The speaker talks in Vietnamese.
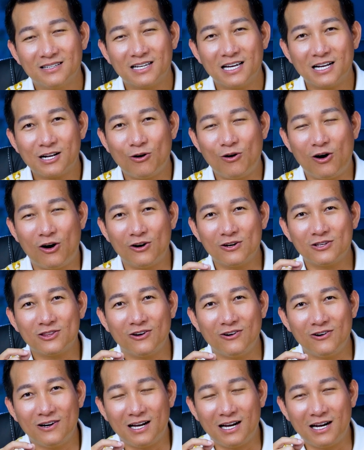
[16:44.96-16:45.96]
cái câu hỏi của
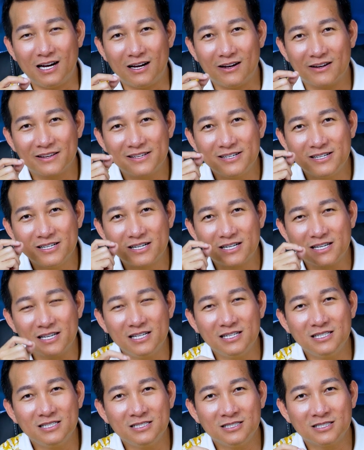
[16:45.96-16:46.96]
tôi là dường
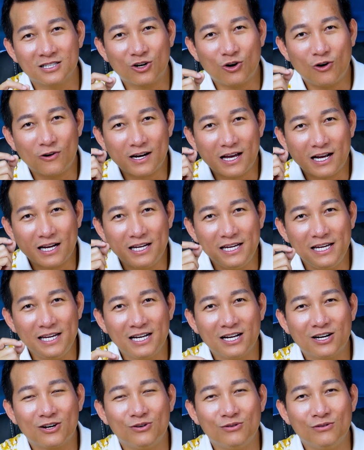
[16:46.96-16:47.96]
như con đang
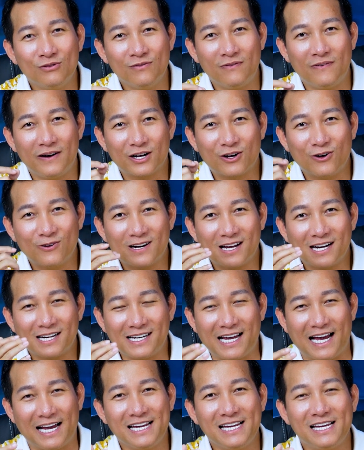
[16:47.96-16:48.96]
nghiên cứu và con đang
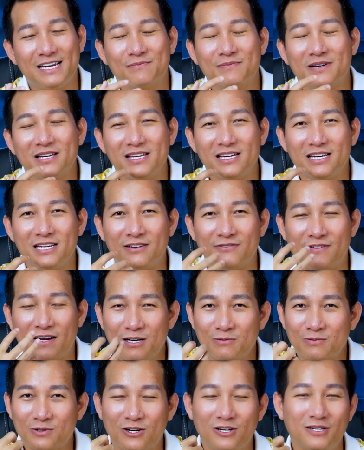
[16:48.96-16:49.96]
trải nghiệm cái gì
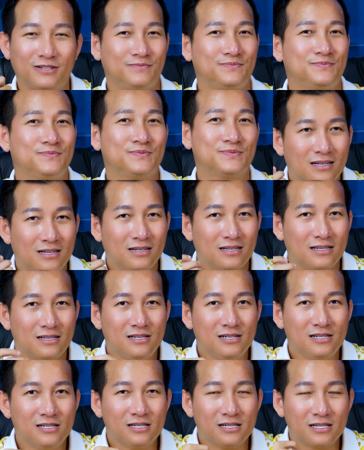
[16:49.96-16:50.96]
phải không con
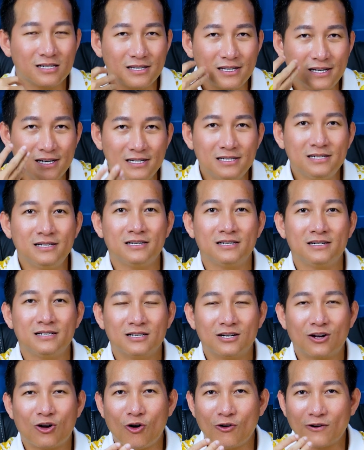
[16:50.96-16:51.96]
dường như
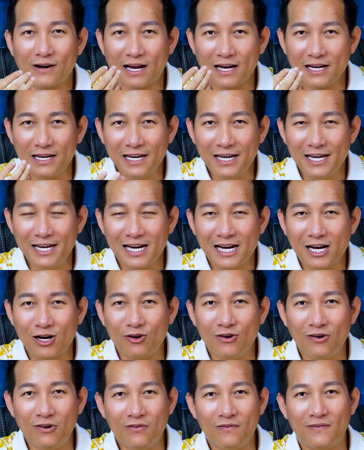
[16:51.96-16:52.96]
con đang nghiên
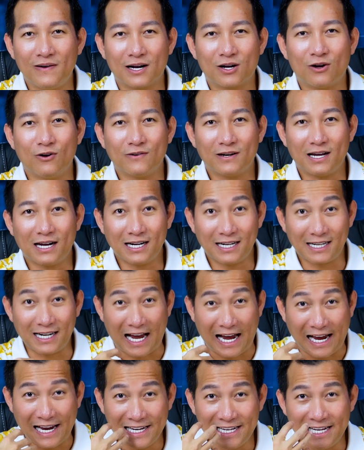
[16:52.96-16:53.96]
cứu và con đang
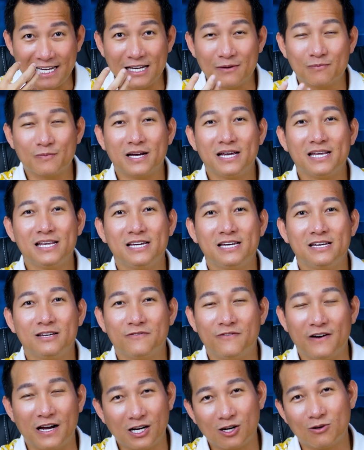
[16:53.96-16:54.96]
trải nghiệm cái
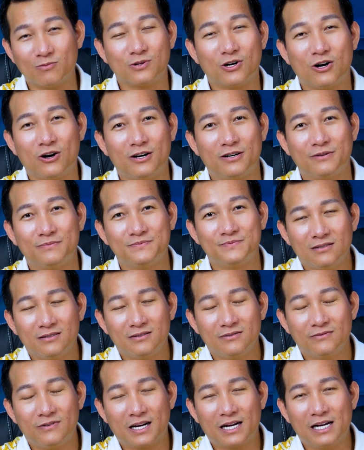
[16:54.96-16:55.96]
gì phải không con
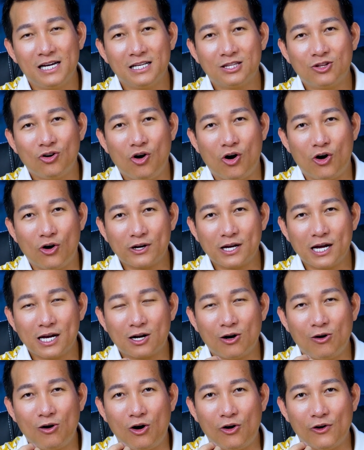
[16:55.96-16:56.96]
và khi tôi hỏi cái
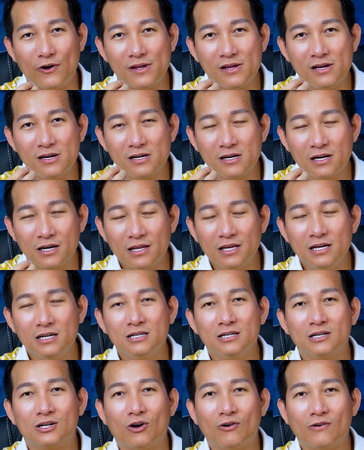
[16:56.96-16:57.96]
câu hỏi dường
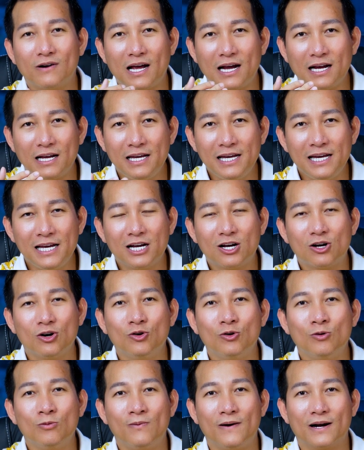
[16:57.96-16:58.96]
như con đang nghiên
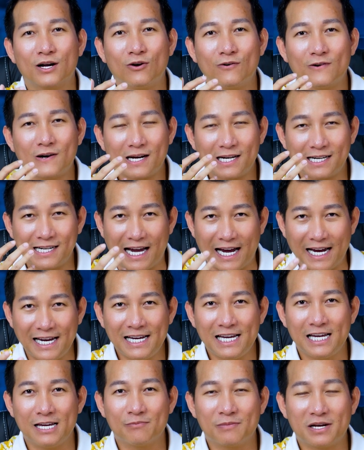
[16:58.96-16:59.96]
cứu và con đang trải
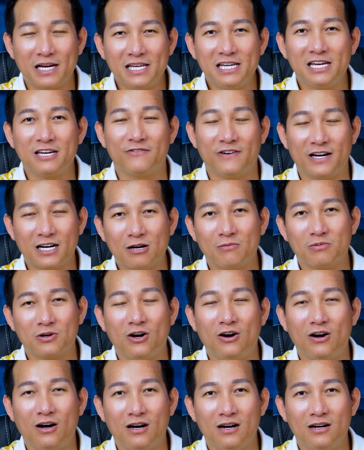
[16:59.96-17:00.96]
nghiệm cái gì phải không
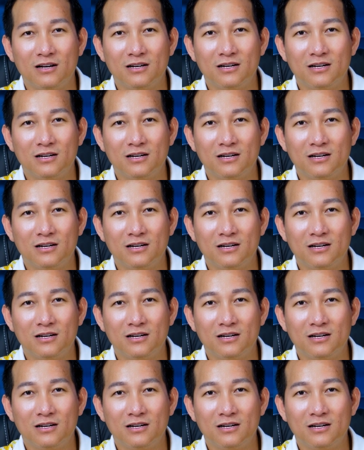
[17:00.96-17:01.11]
con